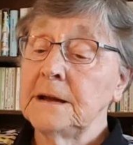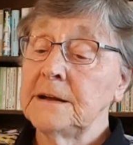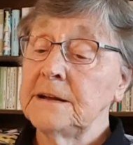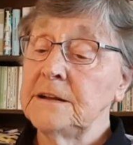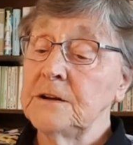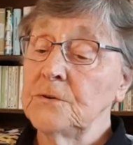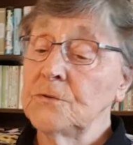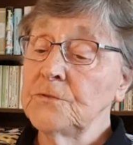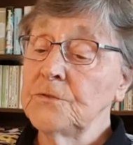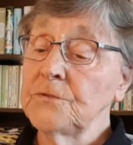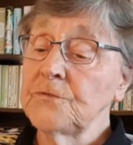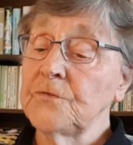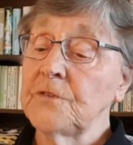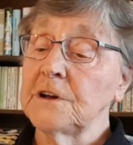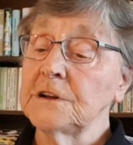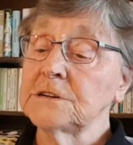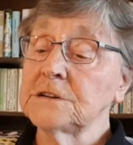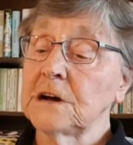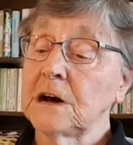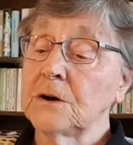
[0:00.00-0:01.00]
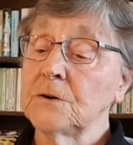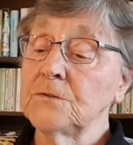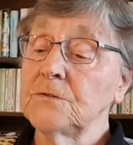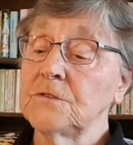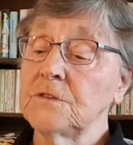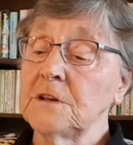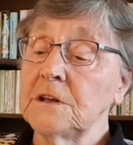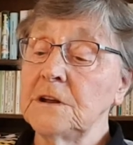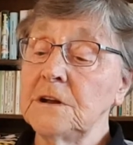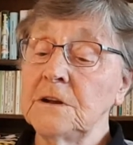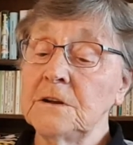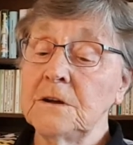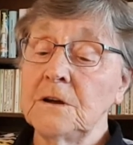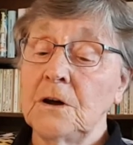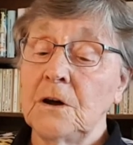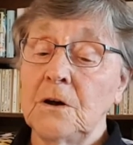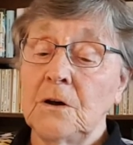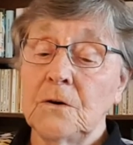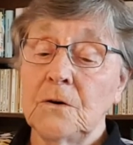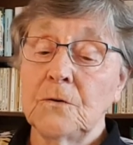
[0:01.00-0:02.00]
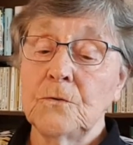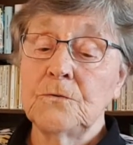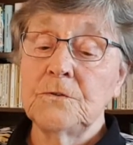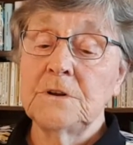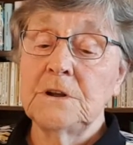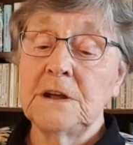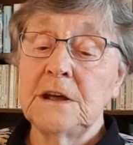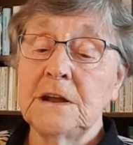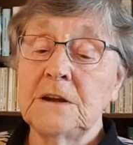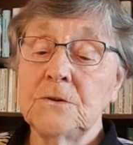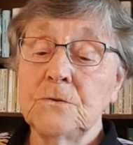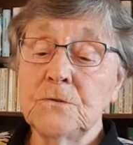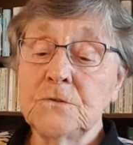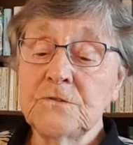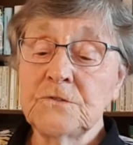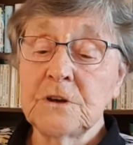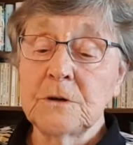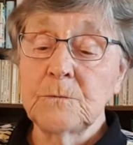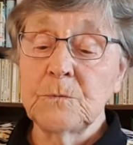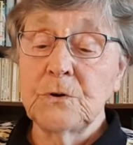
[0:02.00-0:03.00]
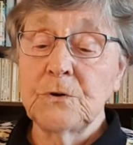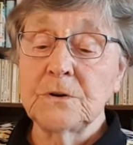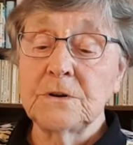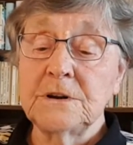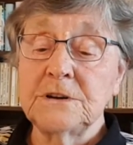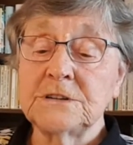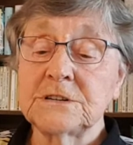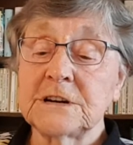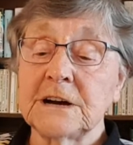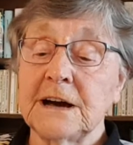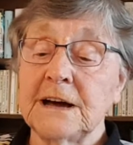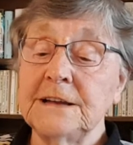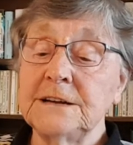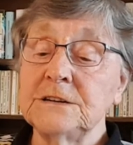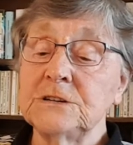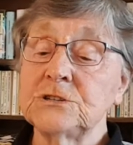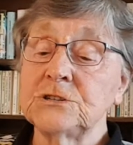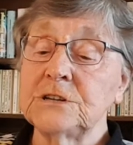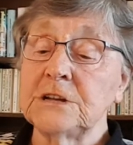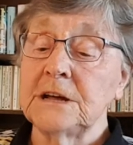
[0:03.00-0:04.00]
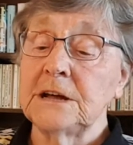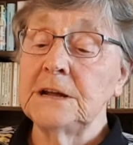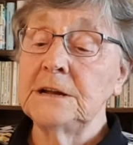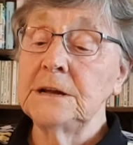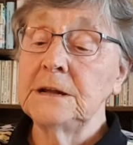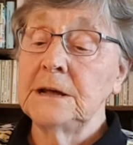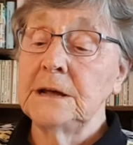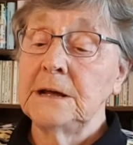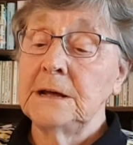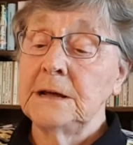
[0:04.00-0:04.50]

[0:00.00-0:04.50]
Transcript: die uns vertraut sind und die in unseren Möglichkeiten stehen,